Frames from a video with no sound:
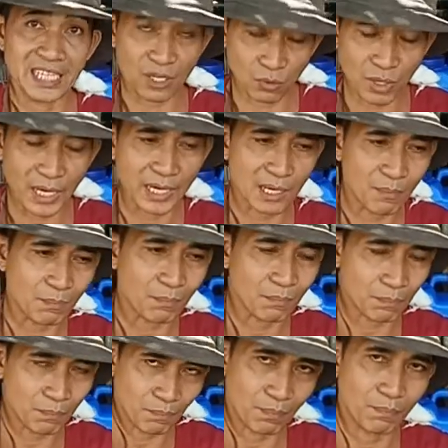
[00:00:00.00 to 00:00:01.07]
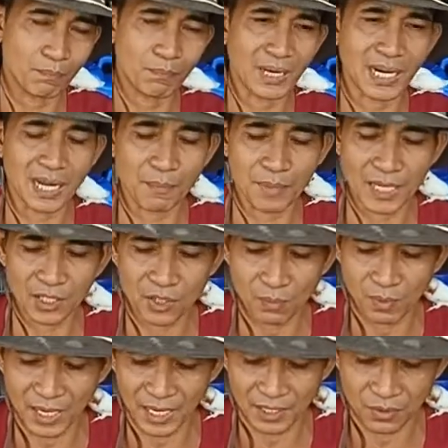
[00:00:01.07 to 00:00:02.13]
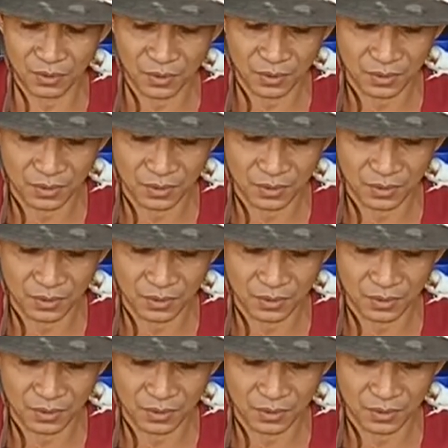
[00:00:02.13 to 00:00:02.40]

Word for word: January marami na to mga idol